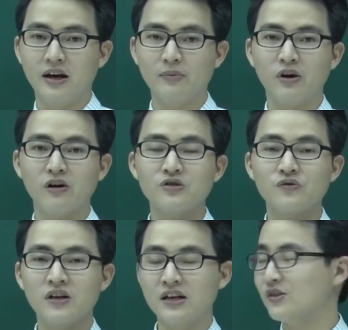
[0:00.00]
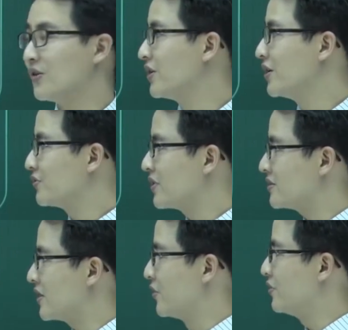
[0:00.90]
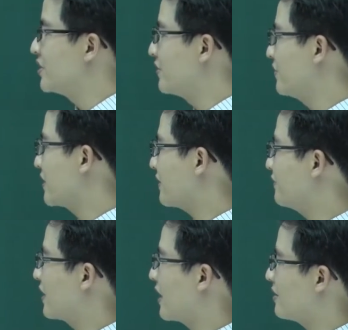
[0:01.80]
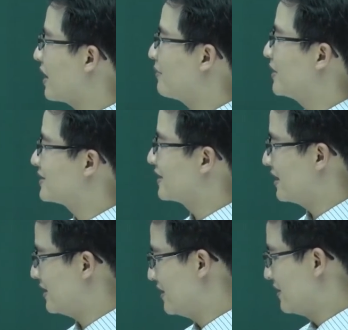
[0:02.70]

Em có số phức này rồi, chúng ta sẽ đối chiếu với các phương án A, B, C, D